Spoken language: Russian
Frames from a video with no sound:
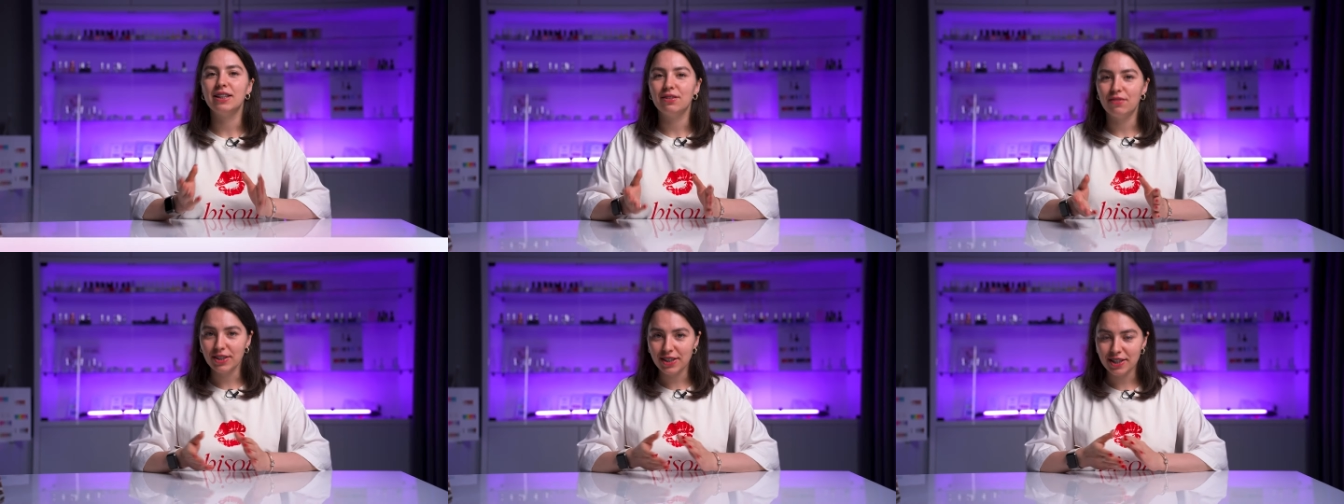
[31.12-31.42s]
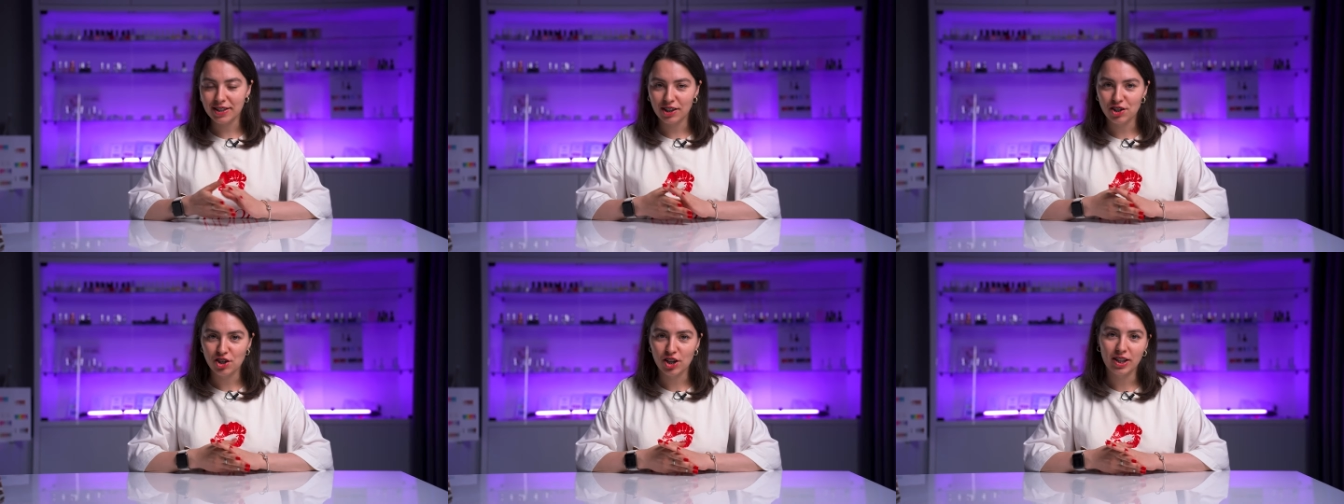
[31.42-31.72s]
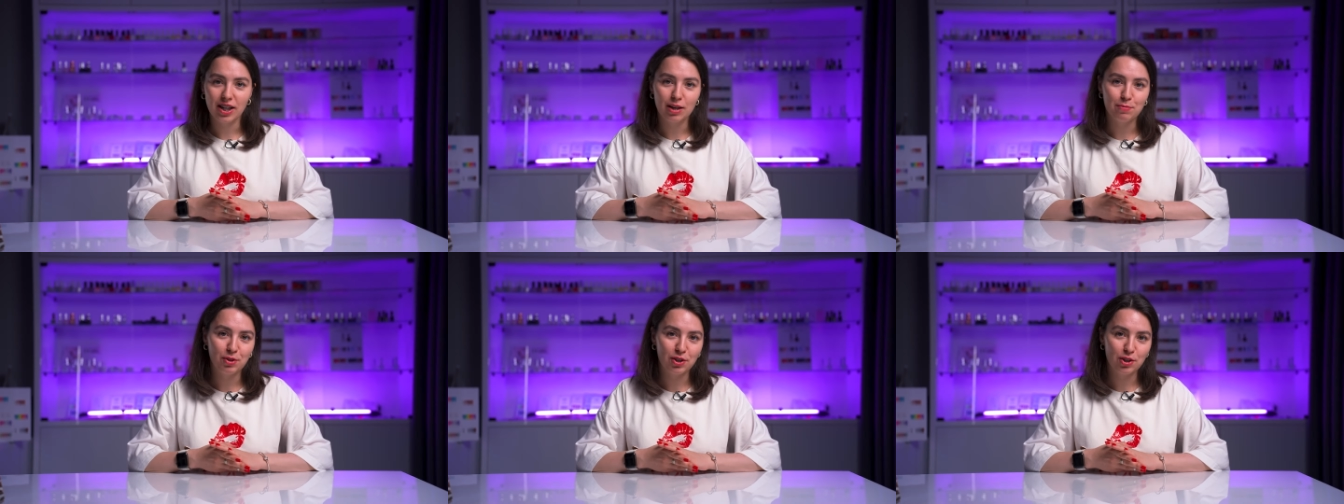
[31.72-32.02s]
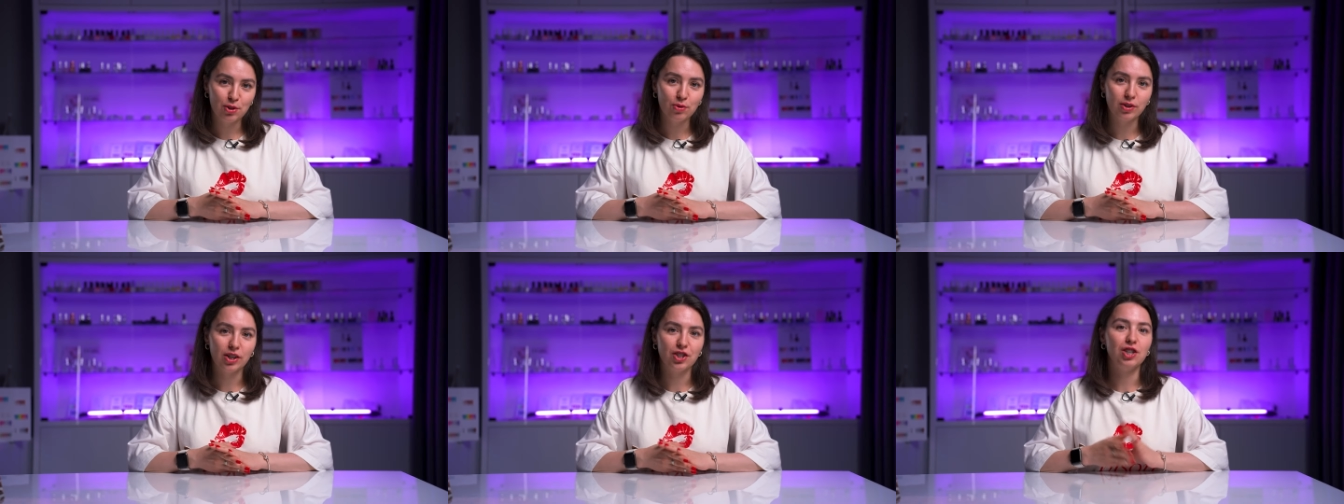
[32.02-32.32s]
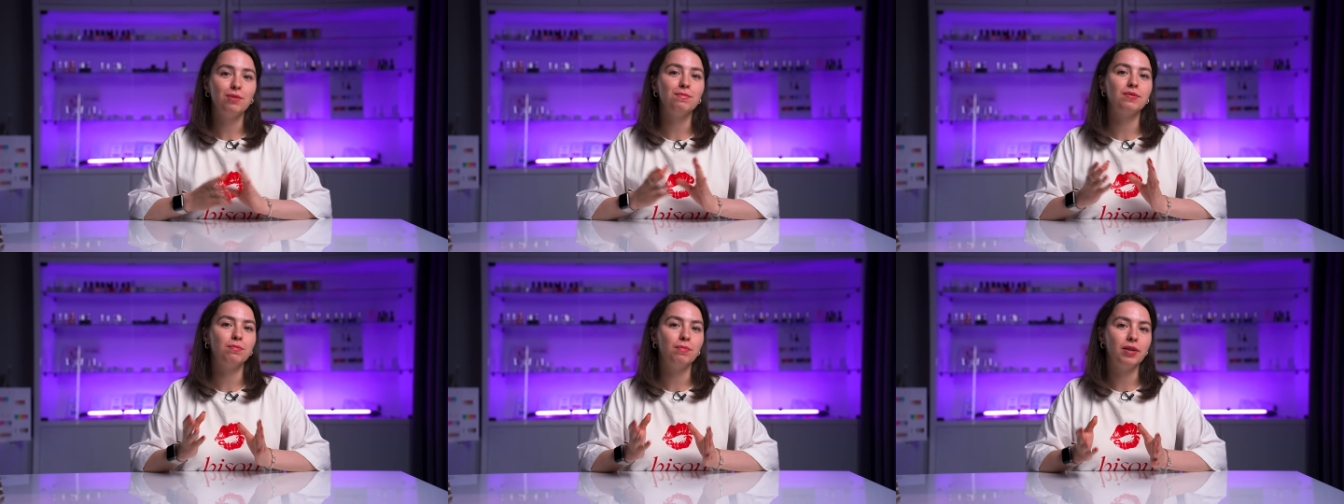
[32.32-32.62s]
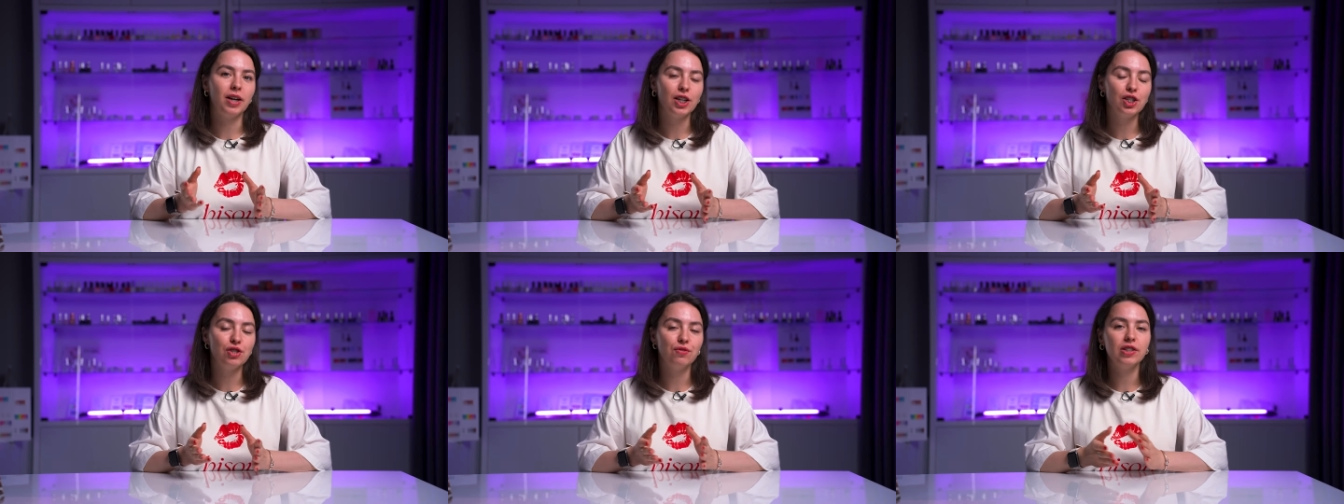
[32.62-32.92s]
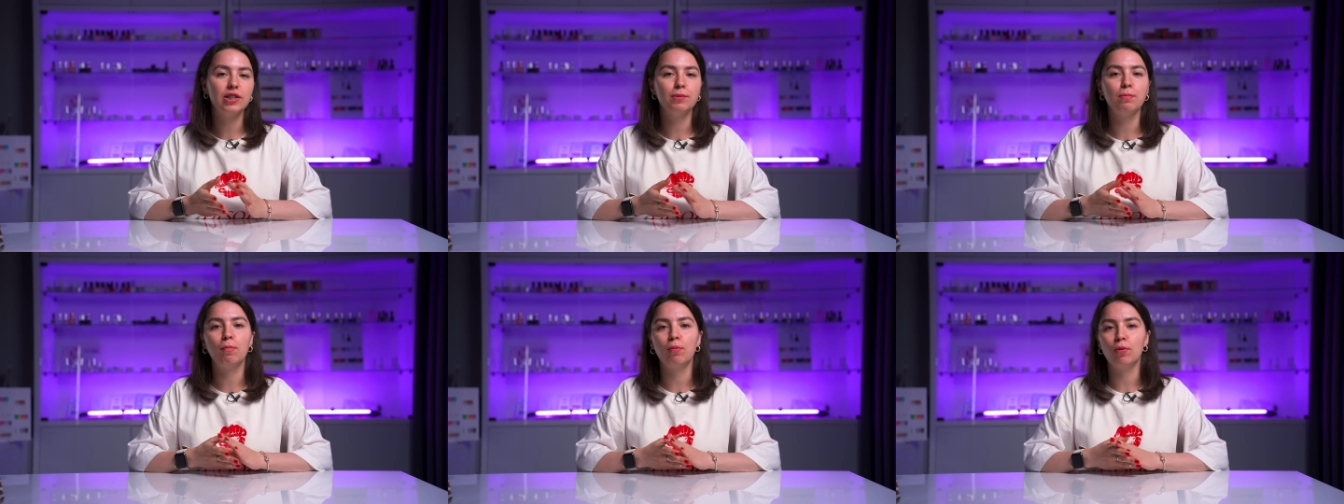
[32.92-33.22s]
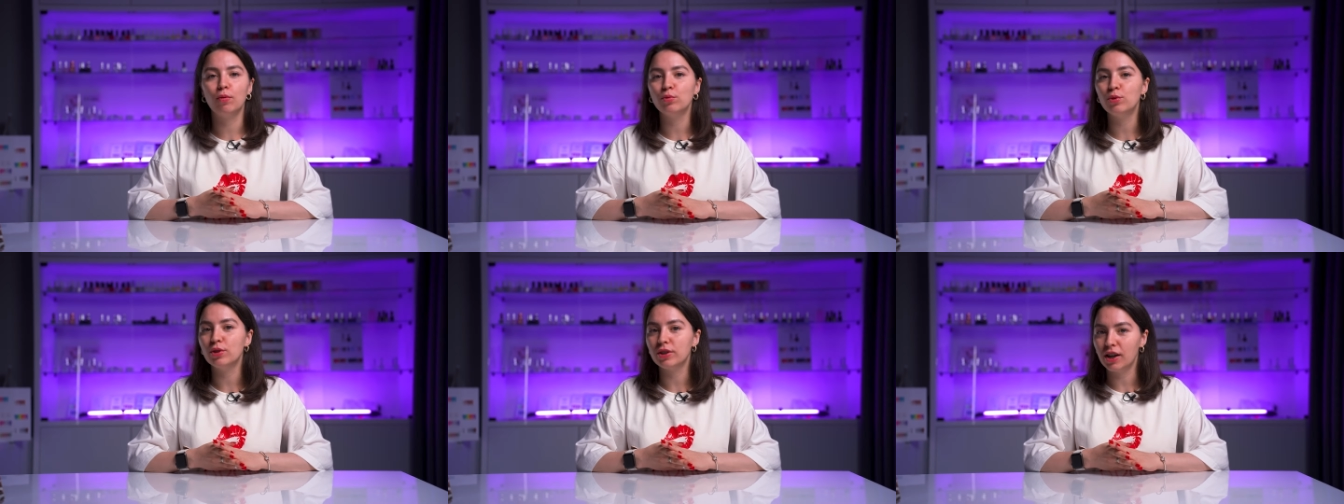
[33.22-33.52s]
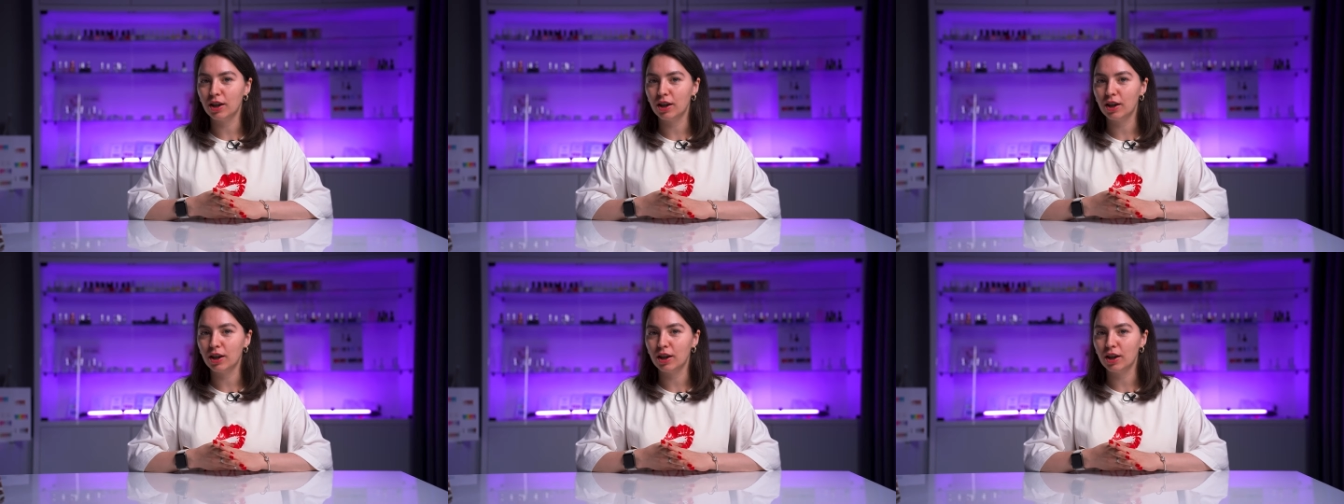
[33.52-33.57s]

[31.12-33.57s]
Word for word: Давайте сначала объясню, зачем заморачиваться по поводу